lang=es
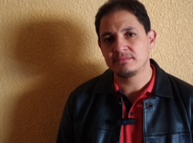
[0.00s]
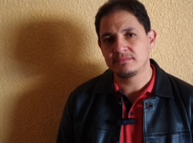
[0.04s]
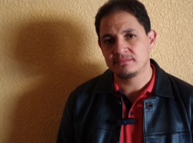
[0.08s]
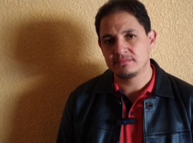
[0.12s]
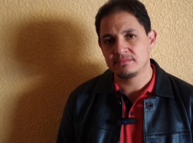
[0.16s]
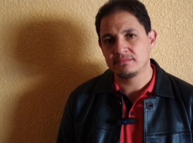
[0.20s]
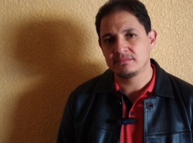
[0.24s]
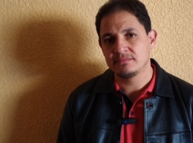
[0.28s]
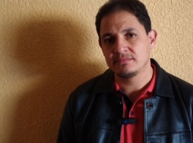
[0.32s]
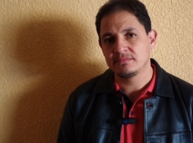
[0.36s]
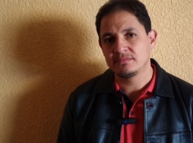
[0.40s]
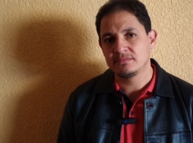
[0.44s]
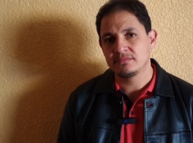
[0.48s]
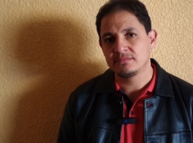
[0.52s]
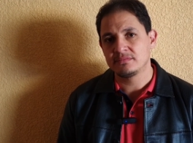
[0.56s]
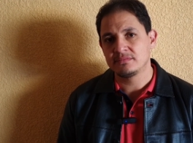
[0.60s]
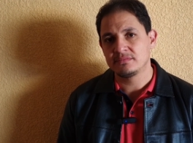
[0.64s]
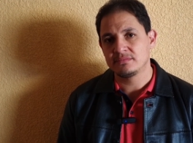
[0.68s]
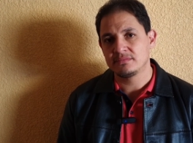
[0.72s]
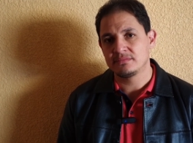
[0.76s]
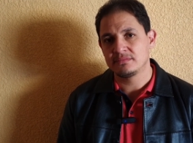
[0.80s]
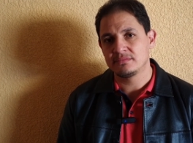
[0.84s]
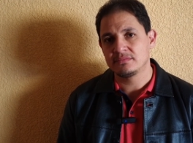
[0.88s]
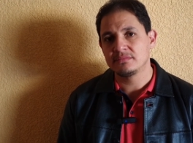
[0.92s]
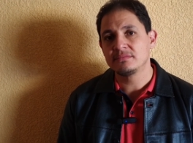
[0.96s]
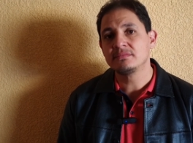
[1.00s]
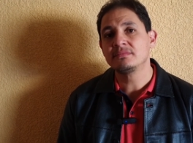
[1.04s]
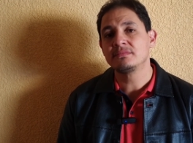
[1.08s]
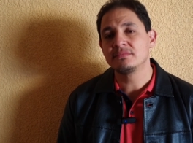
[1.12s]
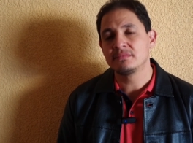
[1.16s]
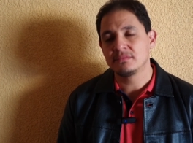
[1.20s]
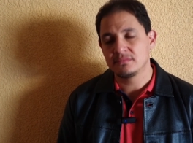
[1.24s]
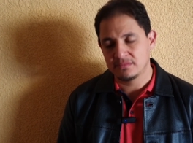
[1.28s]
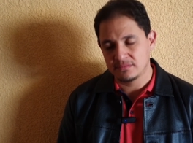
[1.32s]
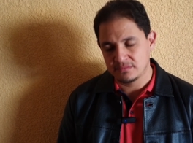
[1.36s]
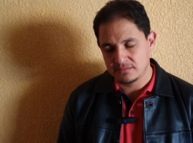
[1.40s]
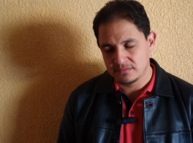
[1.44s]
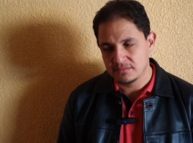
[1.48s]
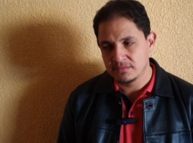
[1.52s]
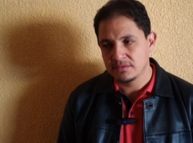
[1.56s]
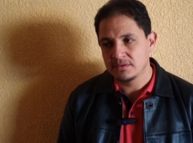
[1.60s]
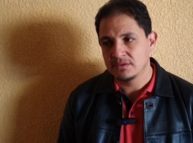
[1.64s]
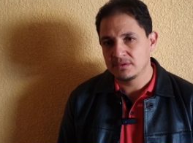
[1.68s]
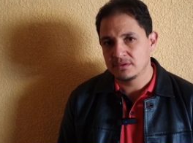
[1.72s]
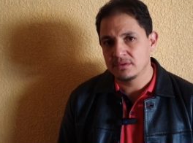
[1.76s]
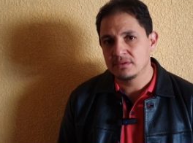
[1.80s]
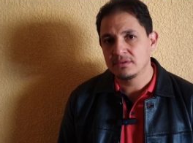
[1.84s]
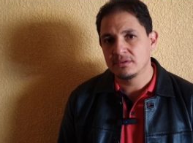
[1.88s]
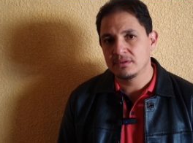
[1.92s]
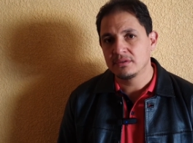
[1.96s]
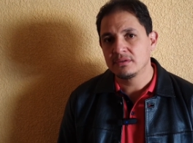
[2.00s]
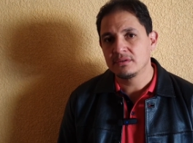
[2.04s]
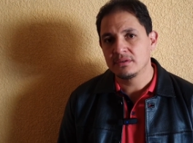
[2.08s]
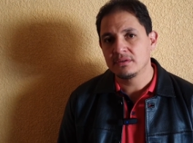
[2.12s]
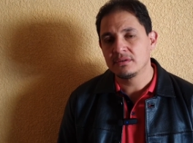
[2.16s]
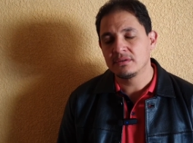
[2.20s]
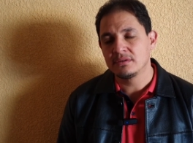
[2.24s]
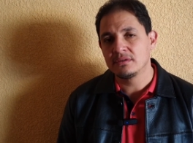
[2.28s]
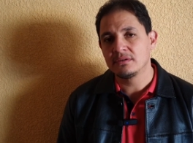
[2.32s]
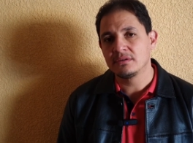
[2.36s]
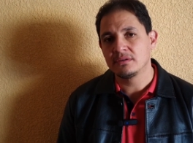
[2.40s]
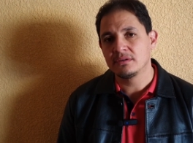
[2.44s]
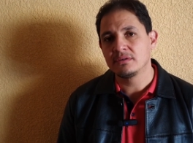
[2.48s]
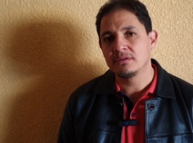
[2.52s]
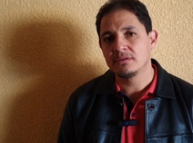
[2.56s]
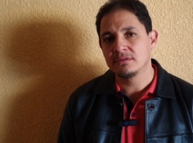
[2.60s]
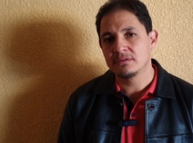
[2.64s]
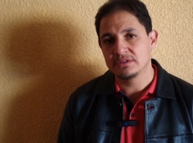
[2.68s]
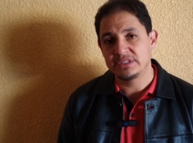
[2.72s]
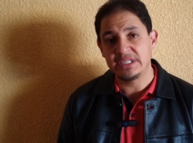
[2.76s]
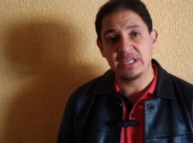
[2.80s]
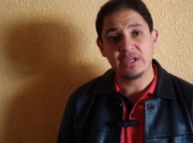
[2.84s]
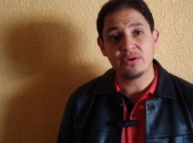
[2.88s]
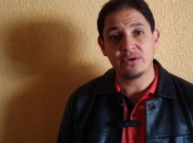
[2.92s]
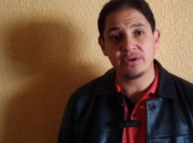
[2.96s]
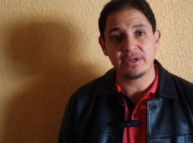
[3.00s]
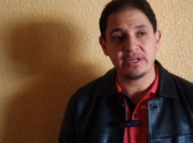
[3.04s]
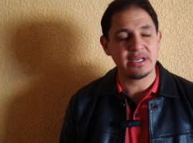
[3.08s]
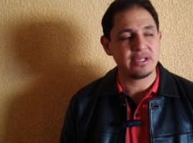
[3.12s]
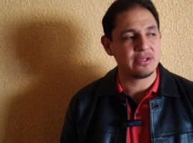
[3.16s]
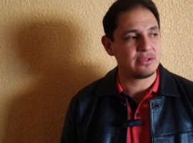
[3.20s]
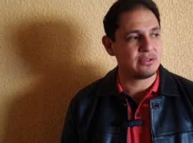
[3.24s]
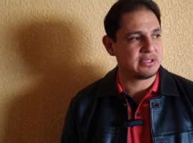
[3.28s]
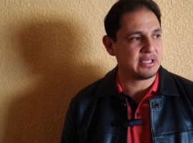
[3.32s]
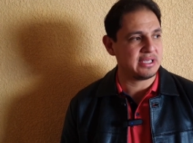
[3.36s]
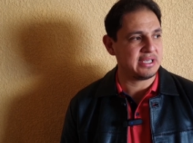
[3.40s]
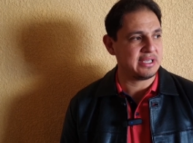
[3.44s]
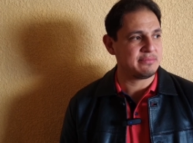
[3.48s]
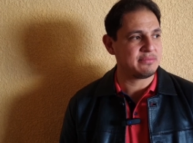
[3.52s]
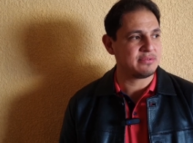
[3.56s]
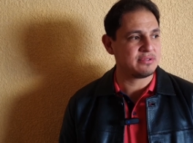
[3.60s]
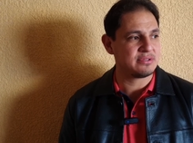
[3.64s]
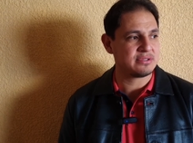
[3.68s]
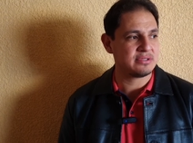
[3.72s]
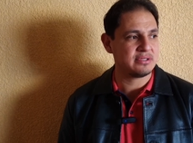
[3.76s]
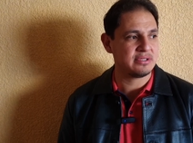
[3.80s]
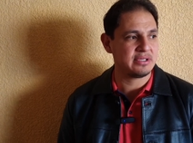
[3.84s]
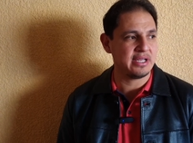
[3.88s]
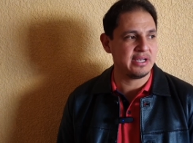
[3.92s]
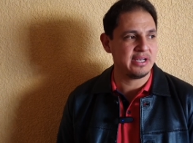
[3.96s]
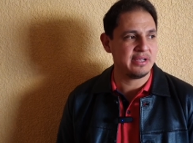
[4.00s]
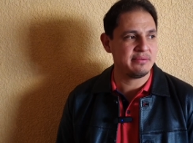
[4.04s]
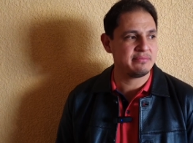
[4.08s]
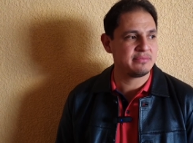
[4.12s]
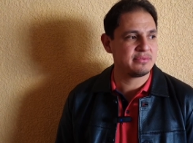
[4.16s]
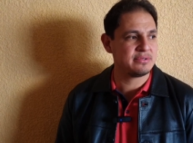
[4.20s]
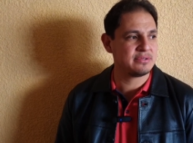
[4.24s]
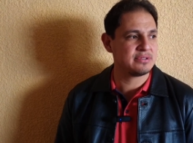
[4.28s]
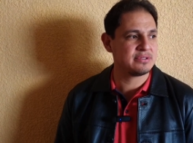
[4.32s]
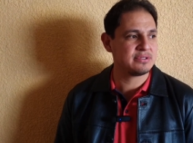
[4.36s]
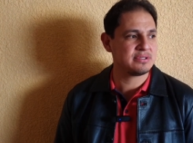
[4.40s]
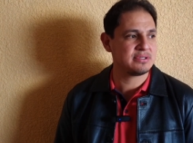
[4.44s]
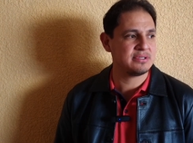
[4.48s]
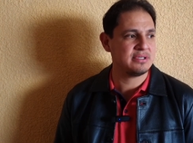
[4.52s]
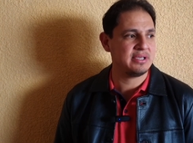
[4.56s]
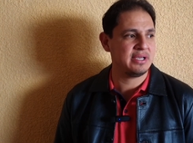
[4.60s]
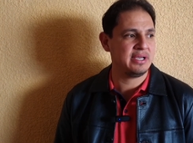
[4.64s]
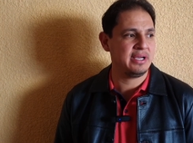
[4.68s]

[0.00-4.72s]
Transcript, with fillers: será el presupuesto para los proyectos a ejecutarse con fondos de consejos de desarrollo.